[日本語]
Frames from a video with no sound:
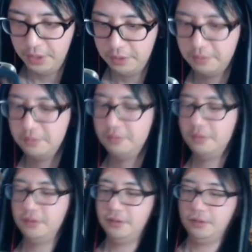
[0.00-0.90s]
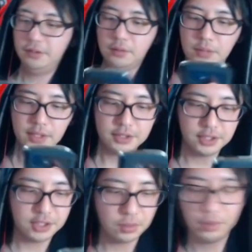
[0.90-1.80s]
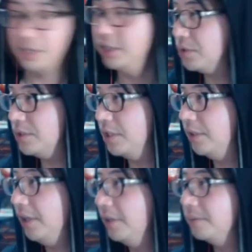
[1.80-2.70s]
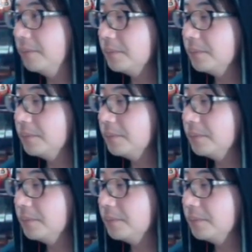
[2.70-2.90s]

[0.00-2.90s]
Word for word: ん、 OK でお任せした方がいいでしょう絶対。